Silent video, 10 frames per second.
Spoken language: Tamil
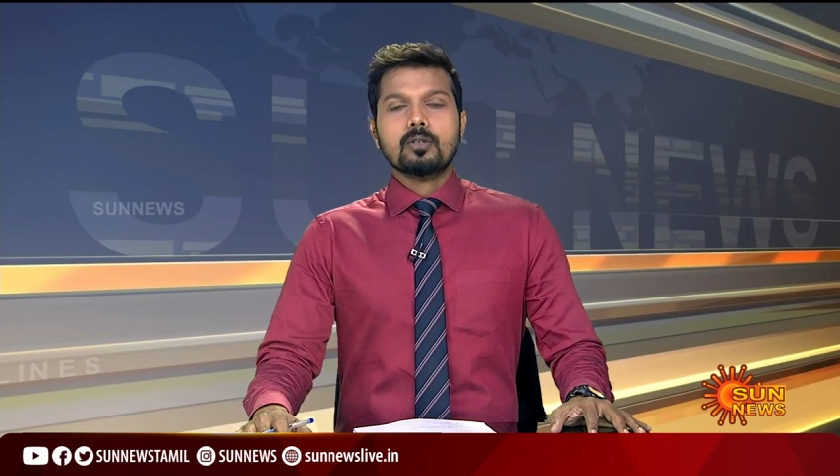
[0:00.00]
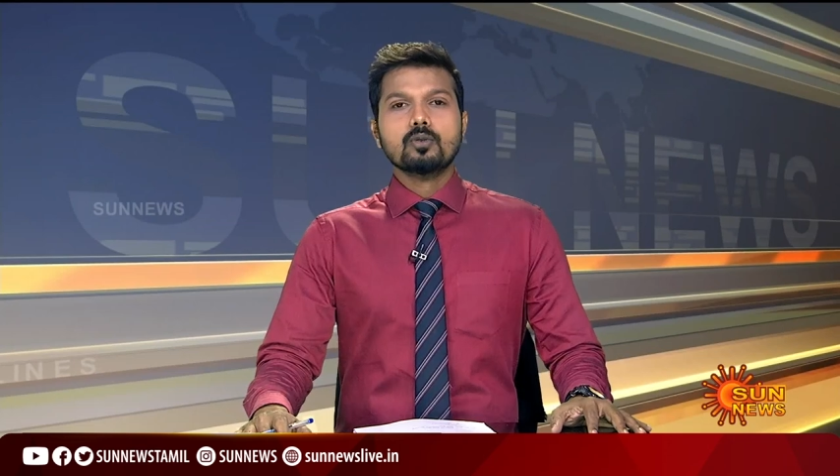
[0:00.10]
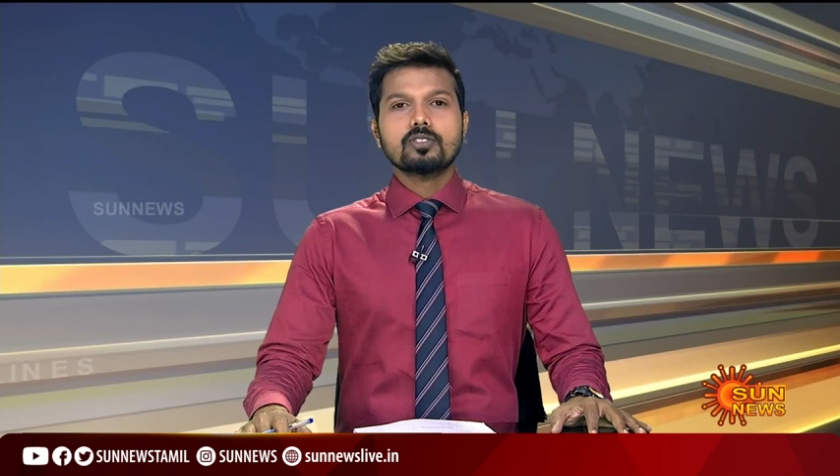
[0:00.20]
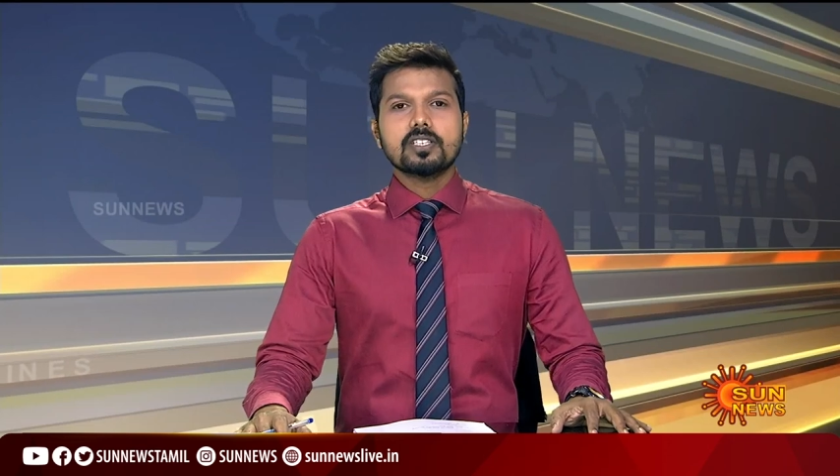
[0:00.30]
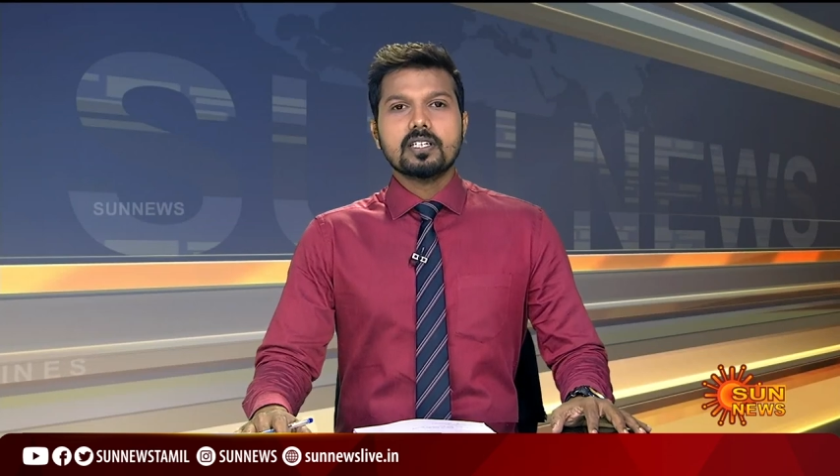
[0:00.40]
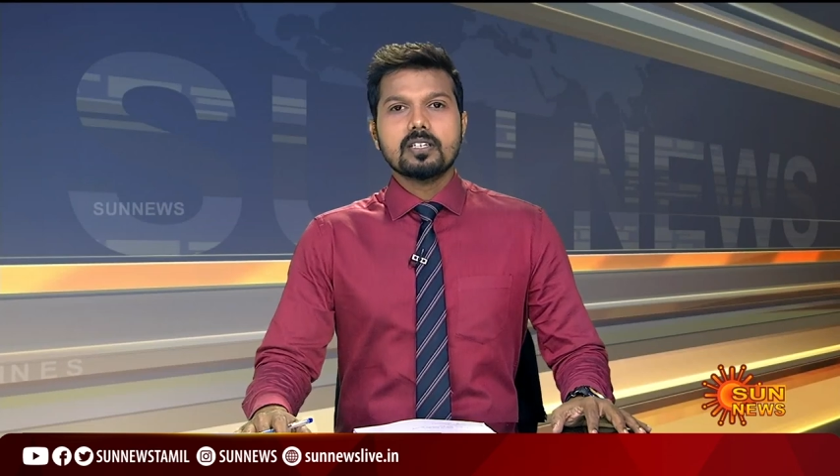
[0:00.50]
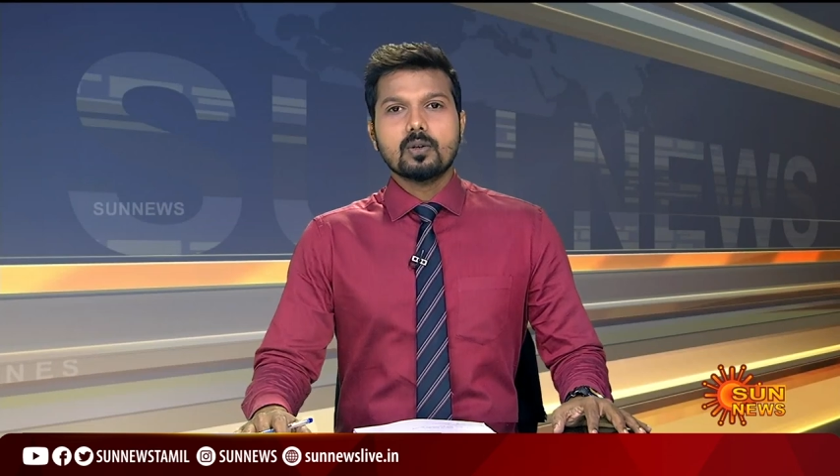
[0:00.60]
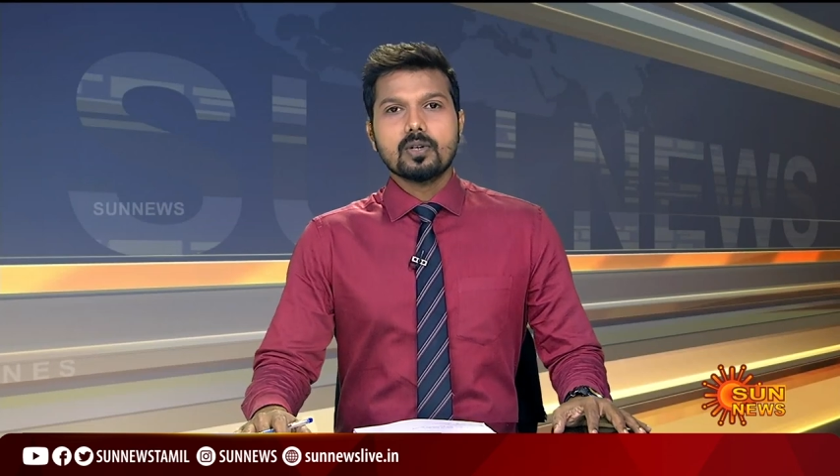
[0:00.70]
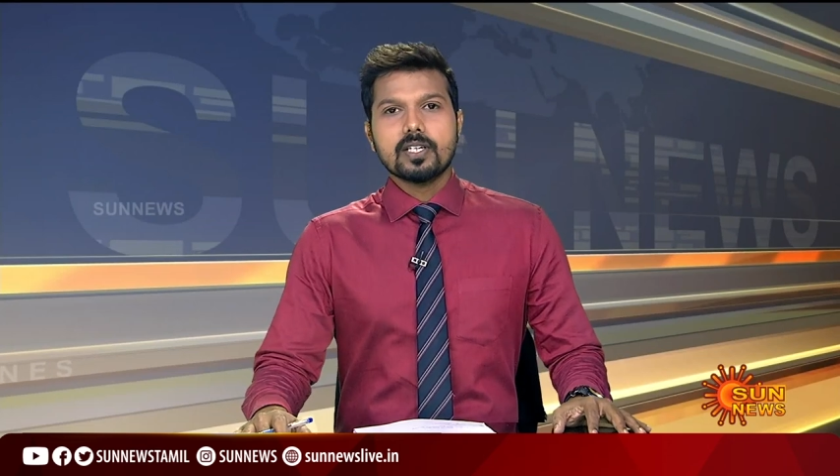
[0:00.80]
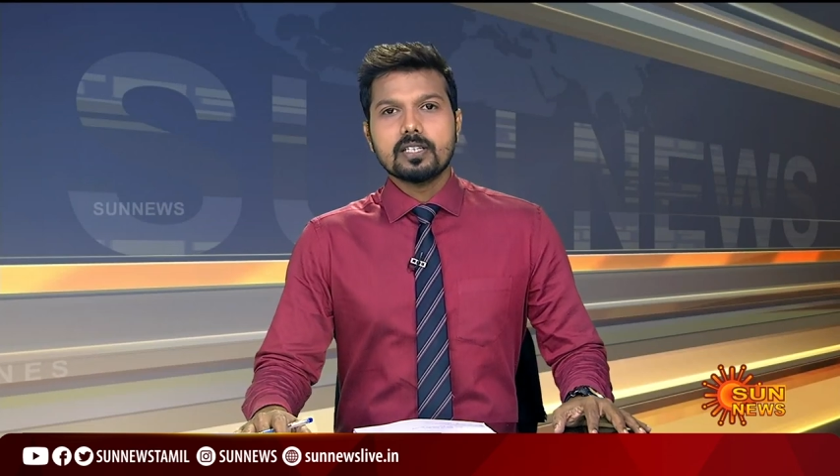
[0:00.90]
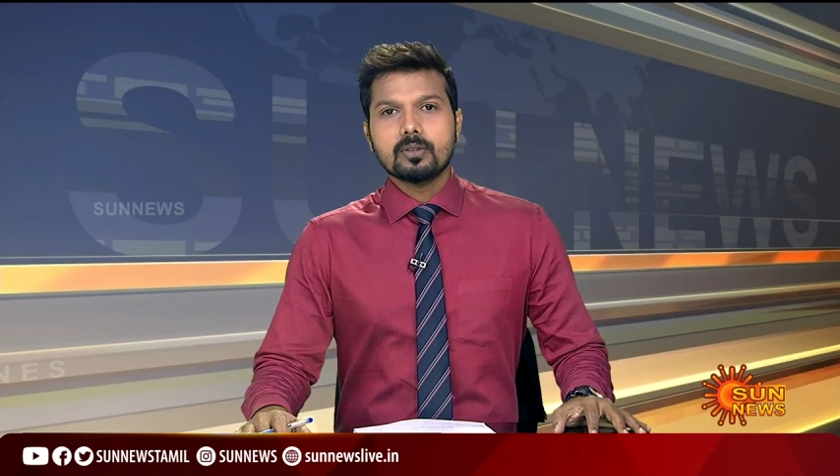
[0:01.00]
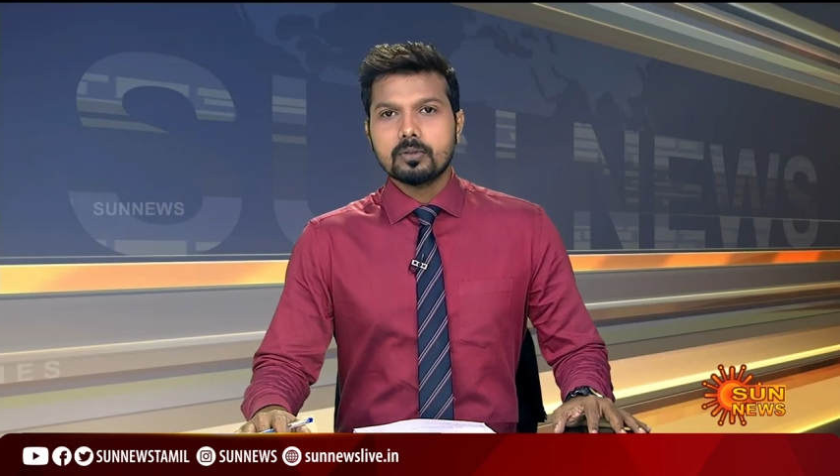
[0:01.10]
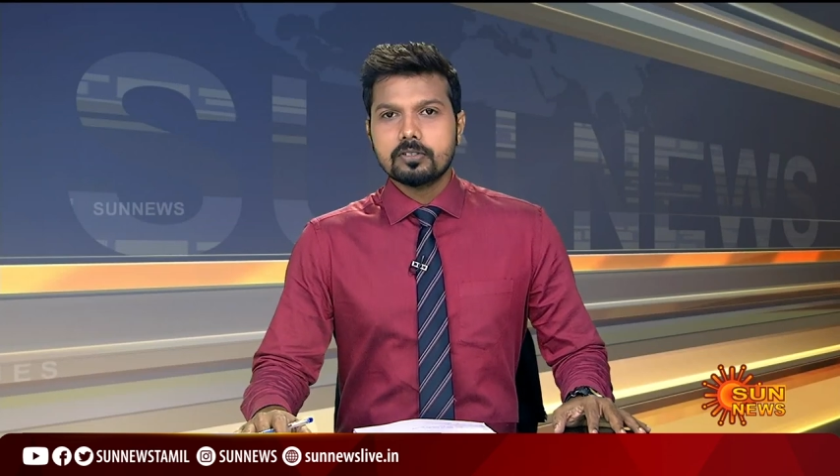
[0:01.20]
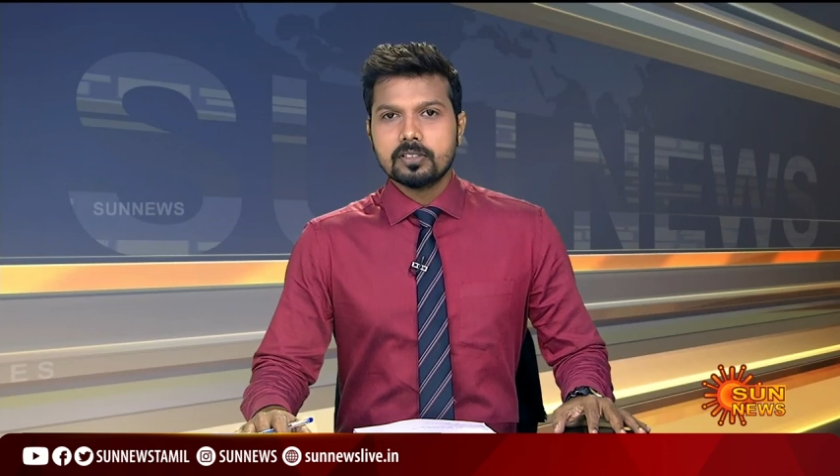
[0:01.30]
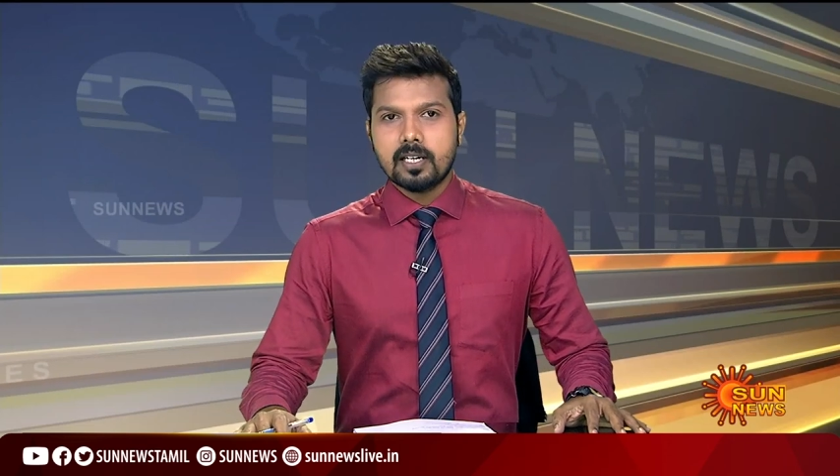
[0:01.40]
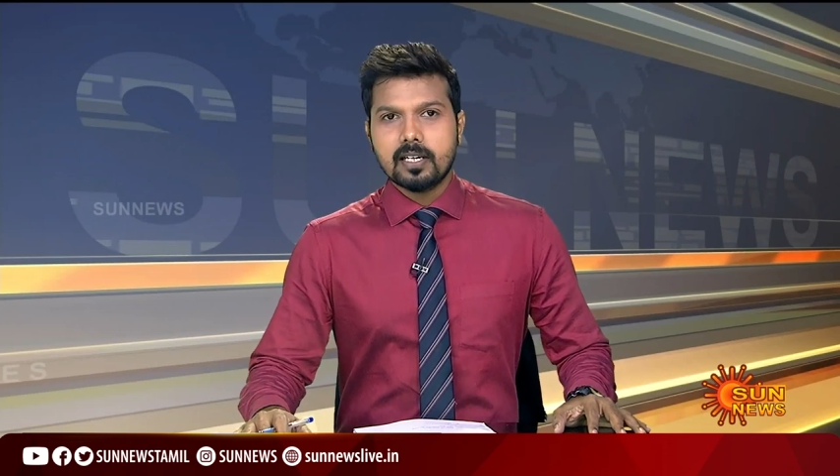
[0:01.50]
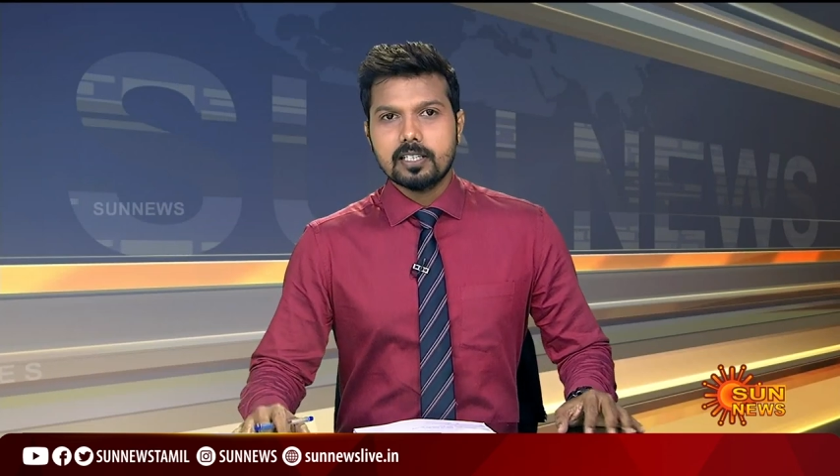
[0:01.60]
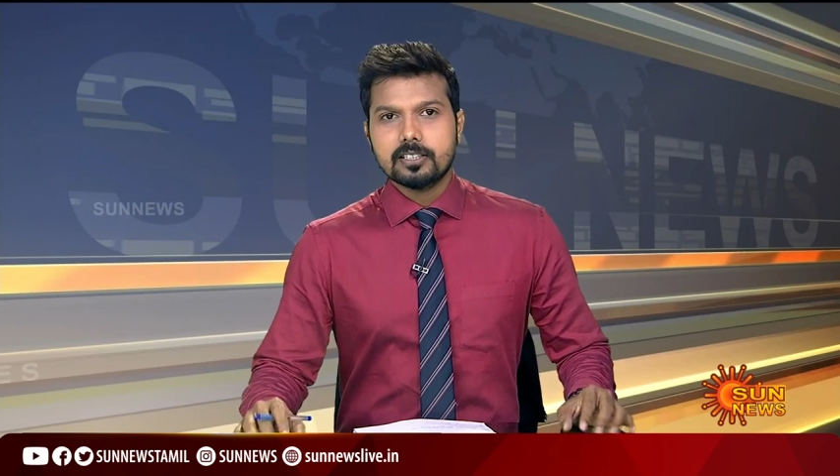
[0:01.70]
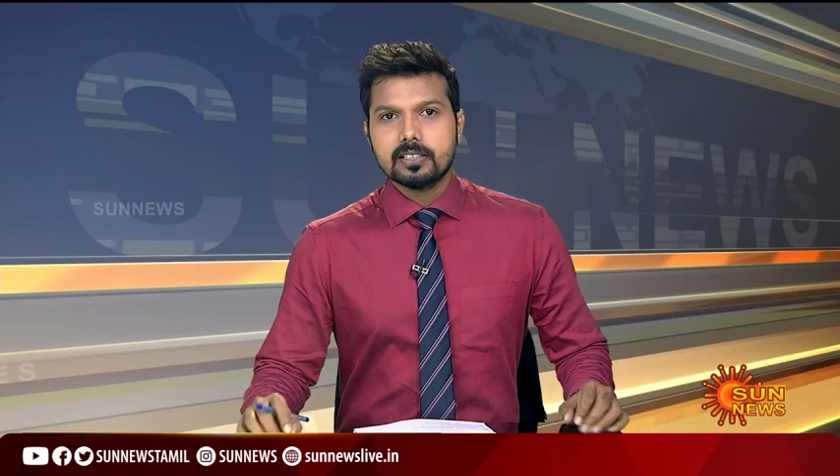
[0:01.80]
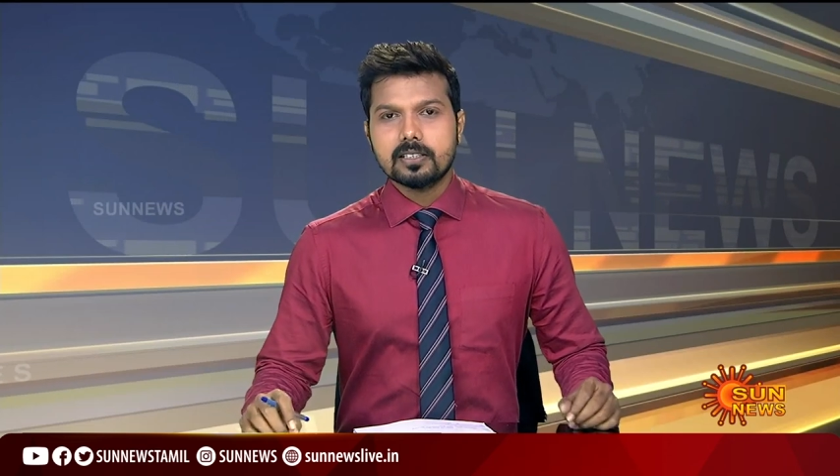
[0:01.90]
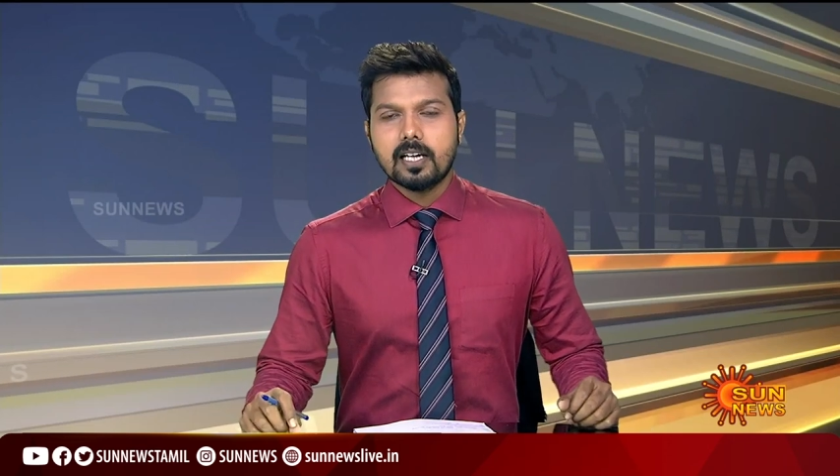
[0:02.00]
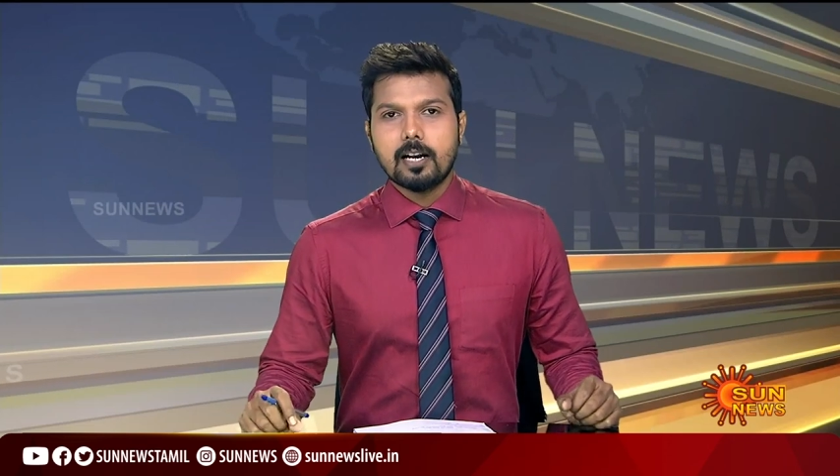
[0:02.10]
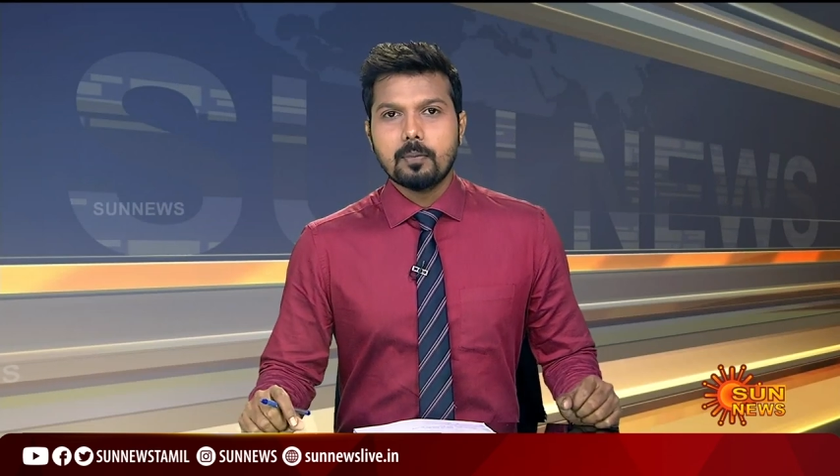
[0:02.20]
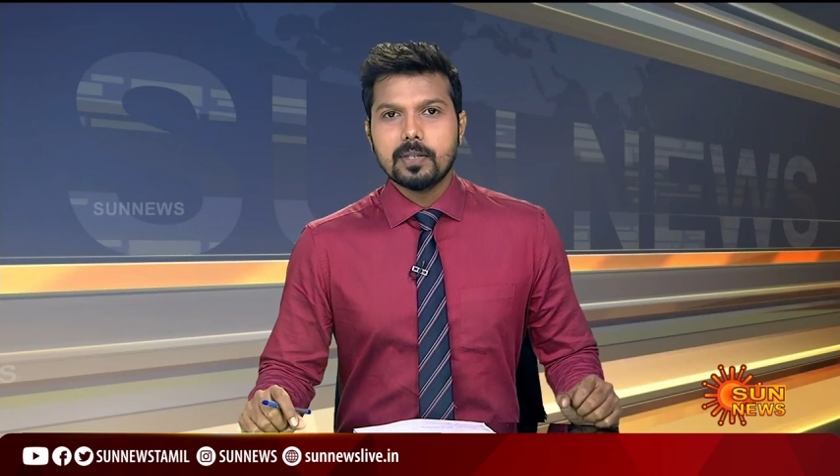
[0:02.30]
நூற்றி இரண்டு கோடியே தொன்னூற்று நான்கு லட்சத்து